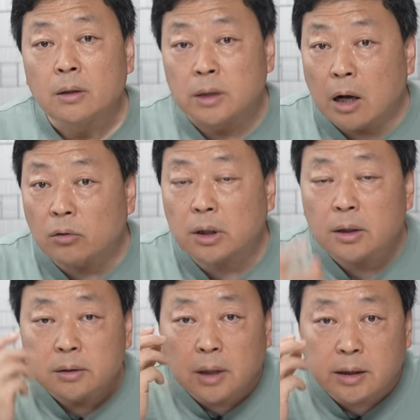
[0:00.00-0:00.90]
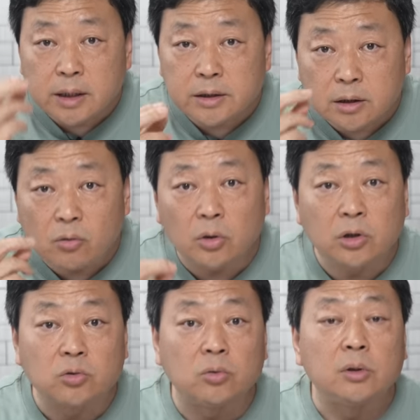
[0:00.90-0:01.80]
然后呢，他在这个过
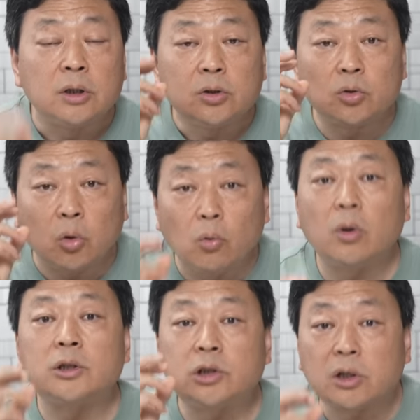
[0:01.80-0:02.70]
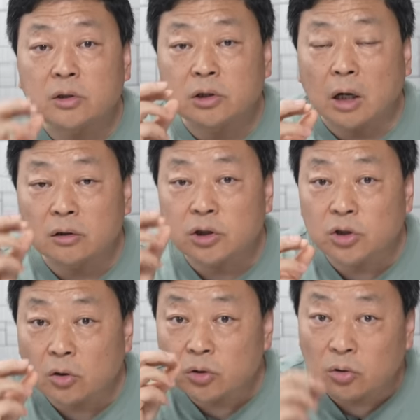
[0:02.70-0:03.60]
程中又通过正常的
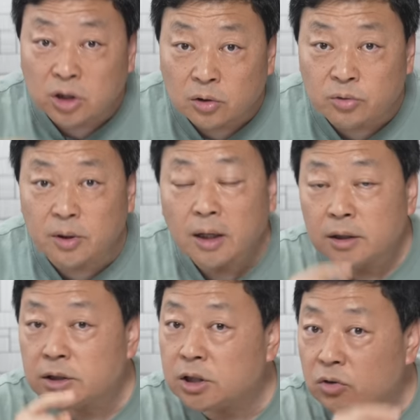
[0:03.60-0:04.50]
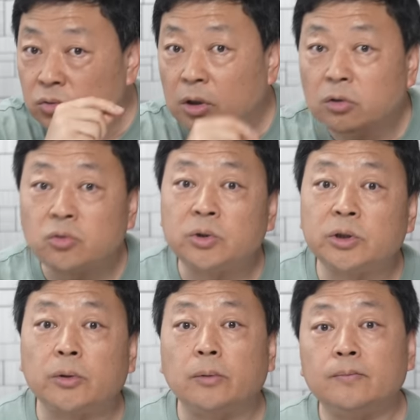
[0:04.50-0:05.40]
校招程序啊进入到了中
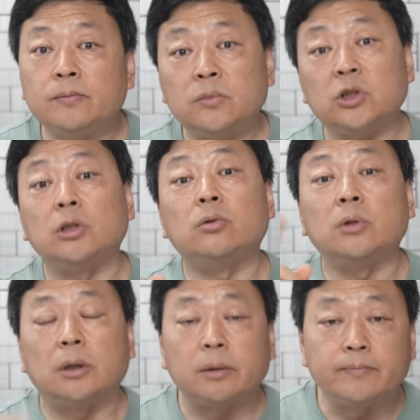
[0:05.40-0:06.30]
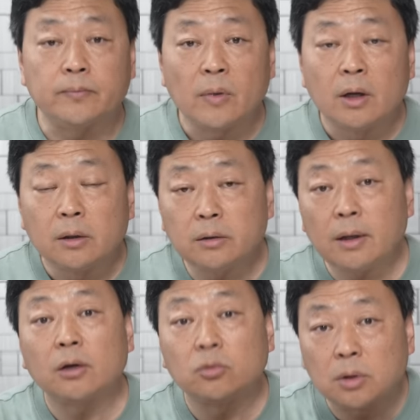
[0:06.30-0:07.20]
石油，这是一种可能。第
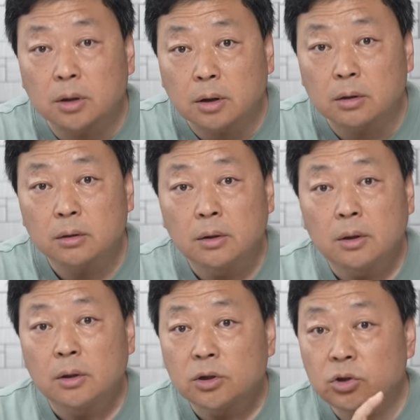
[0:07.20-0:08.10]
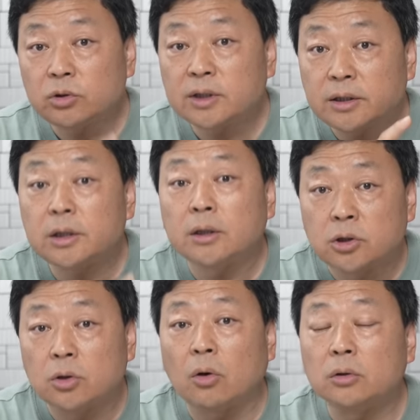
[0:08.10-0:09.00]
二种可能。就是在这个
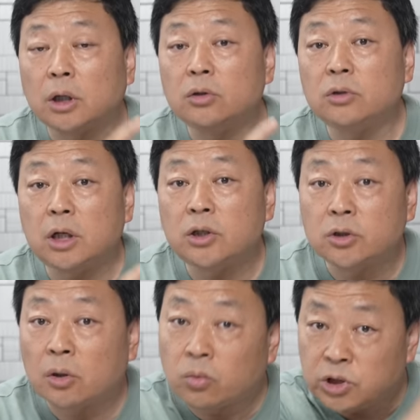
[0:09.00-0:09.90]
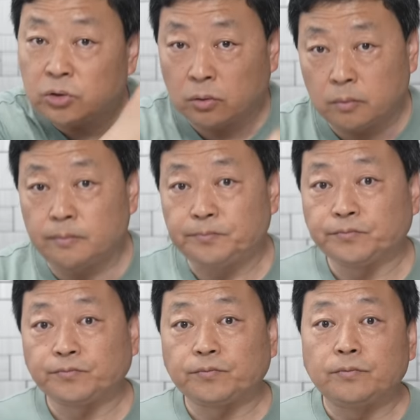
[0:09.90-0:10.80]
时候，他就认识了胡继勇，
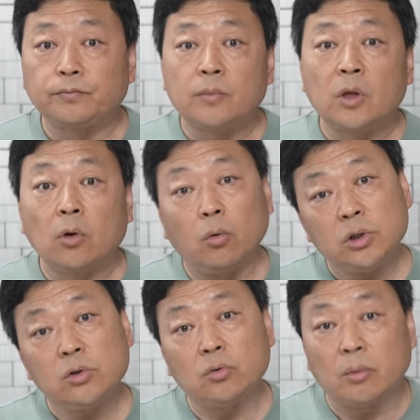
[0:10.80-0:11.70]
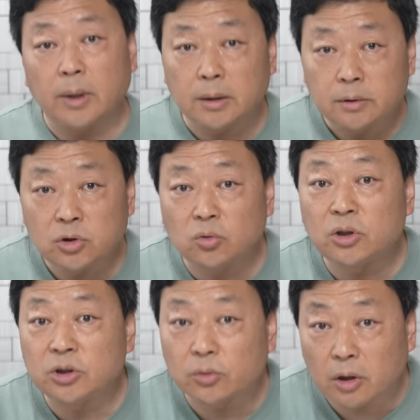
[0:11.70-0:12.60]
胡继勇啊，中
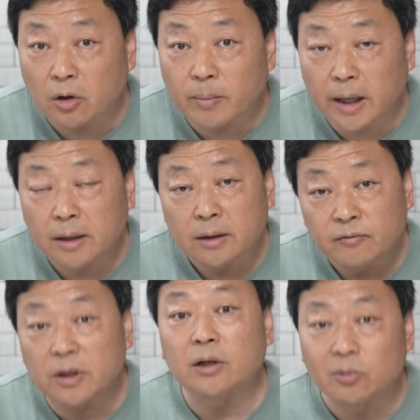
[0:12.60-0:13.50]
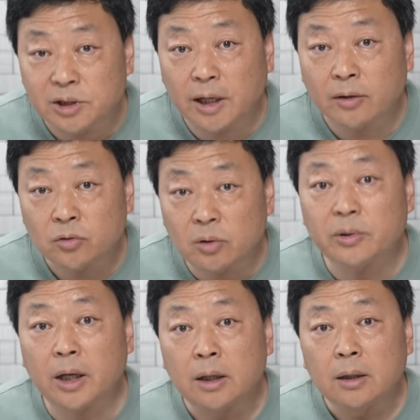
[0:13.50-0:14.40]
石油的老板，非常有钱，对不
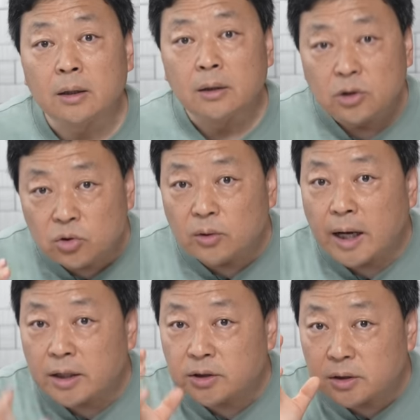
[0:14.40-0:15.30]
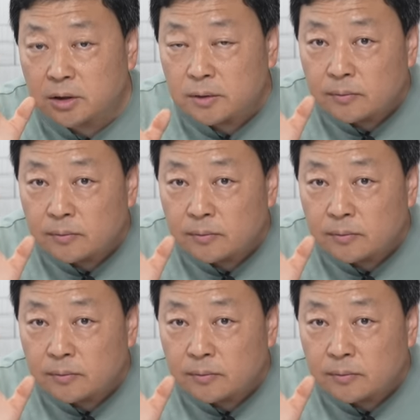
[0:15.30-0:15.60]
对？就开始